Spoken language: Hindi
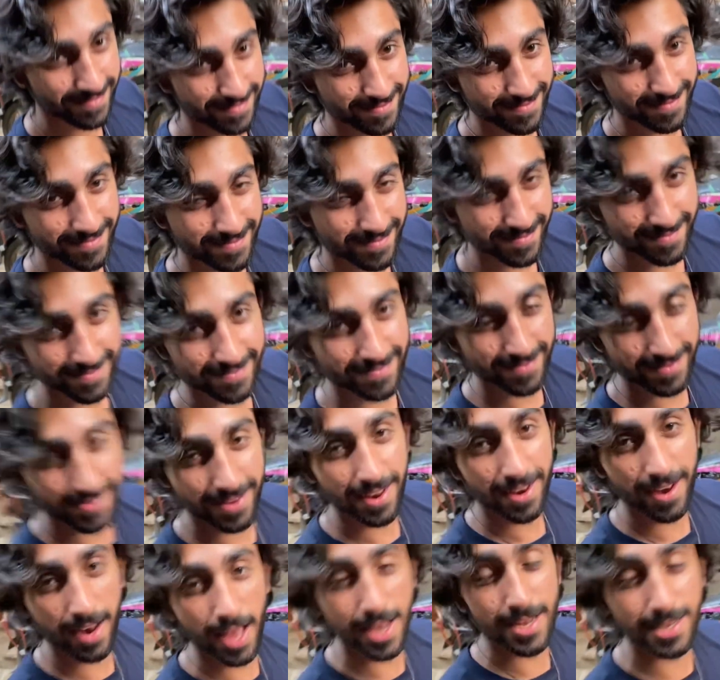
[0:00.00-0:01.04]
थैंक यू सो
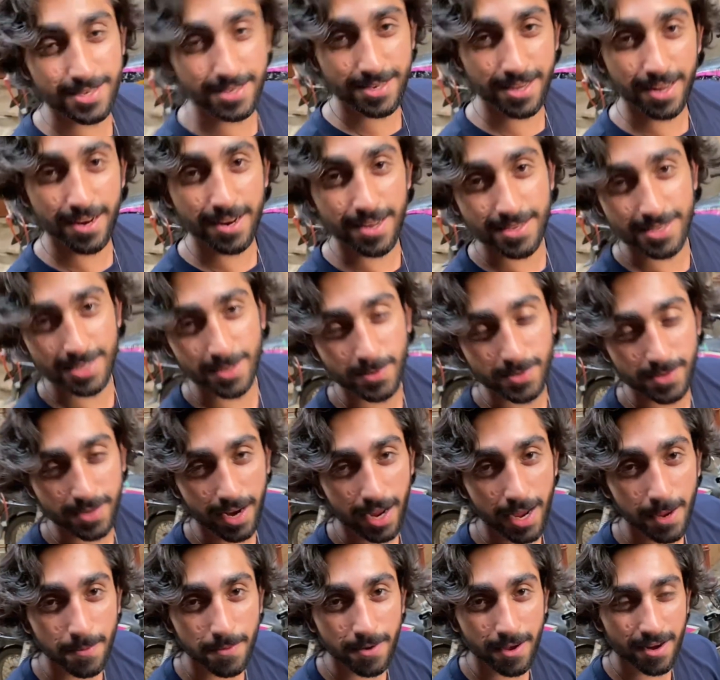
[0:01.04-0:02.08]
मच लाइक करें
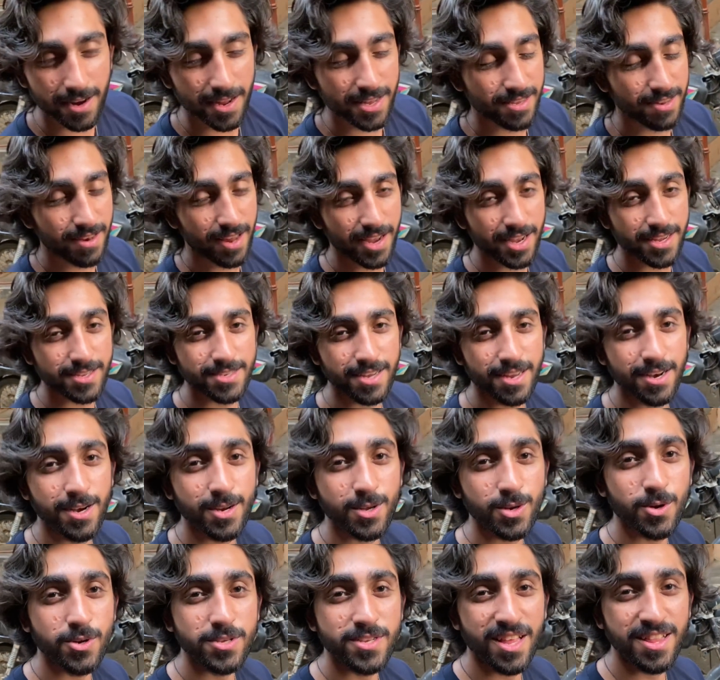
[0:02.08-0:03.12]
सब्सक्राइब करें अल्लाह के चैनल
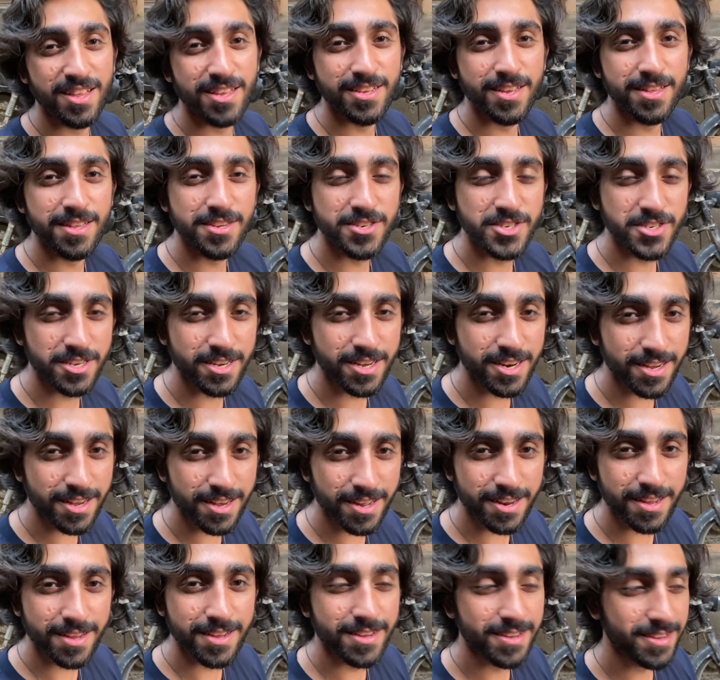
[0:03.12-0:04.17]
को ज़्यादा से ज़्यादा शेयर
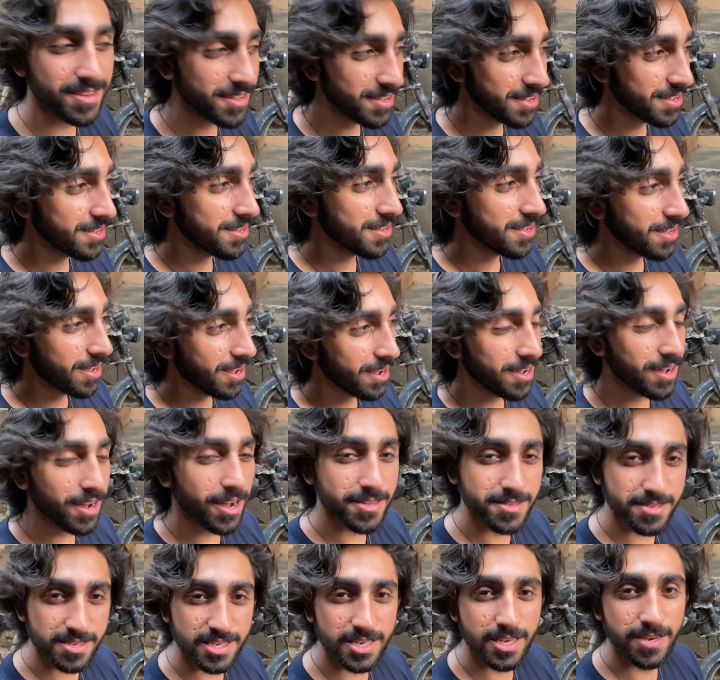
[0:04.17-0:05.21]
करें
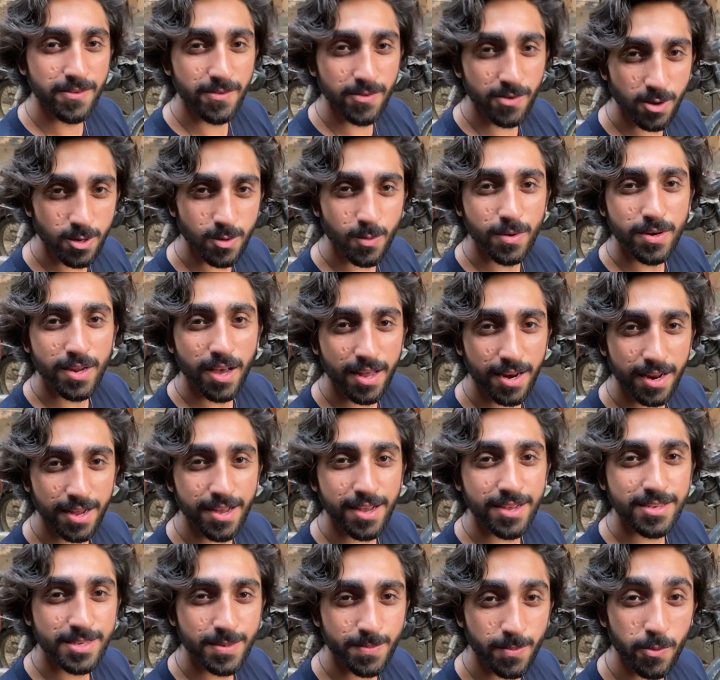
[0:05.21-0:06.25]
अच्छे लोग बना रहे कि
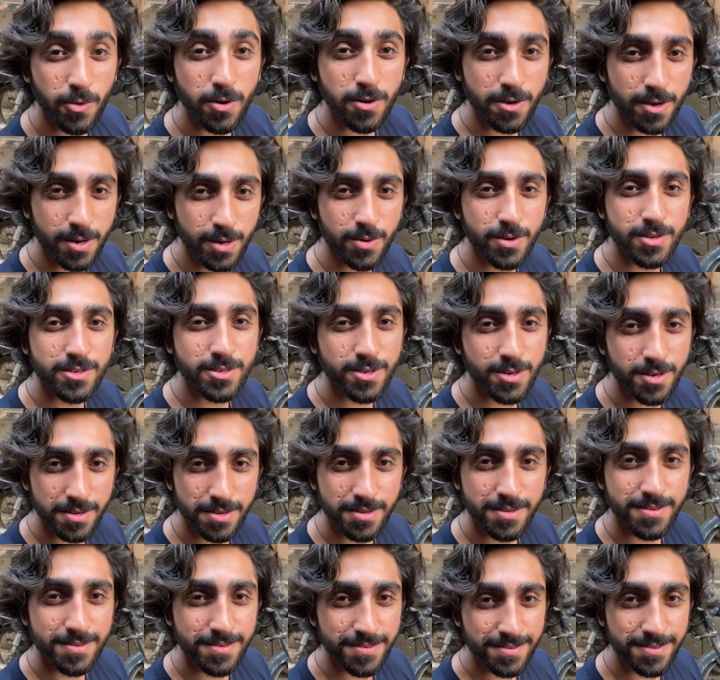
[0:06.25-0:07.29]
सपोर्ट करो इसको
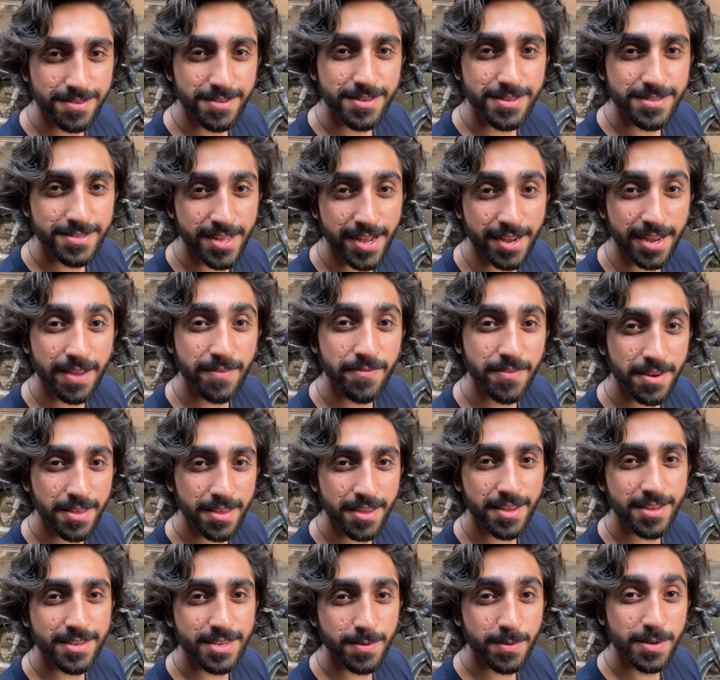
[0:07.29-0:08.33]
ताकि फिर
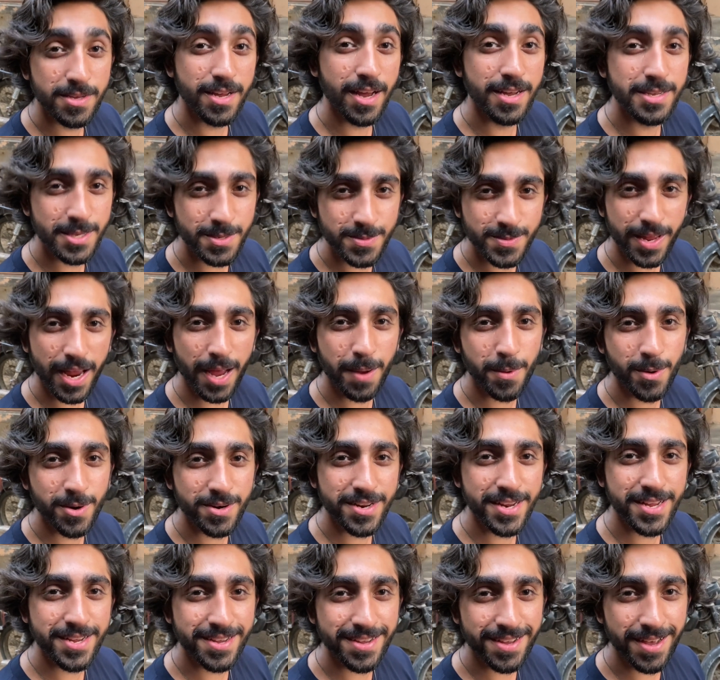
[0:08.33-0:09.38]
ये जब हज़ार सब्सक्राइबर हो
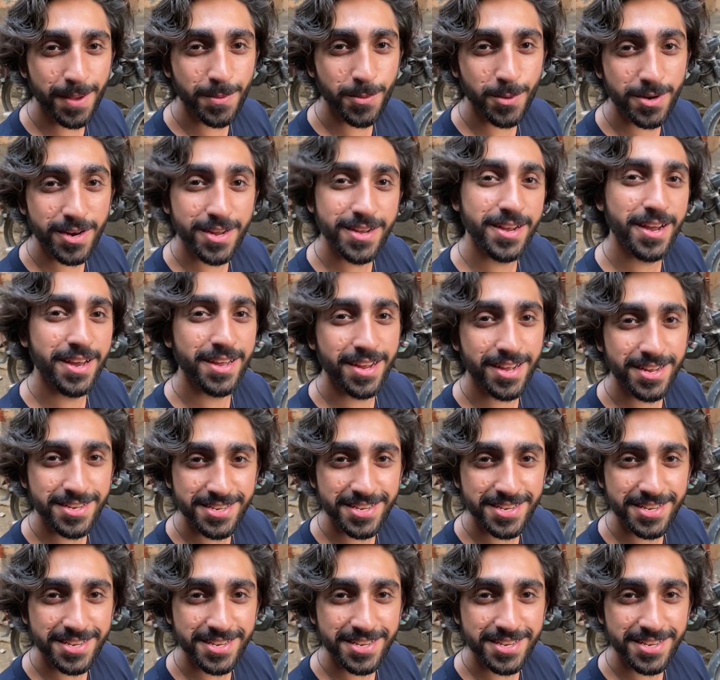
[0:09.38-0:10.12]
जाएंगे आपको नंगा नाच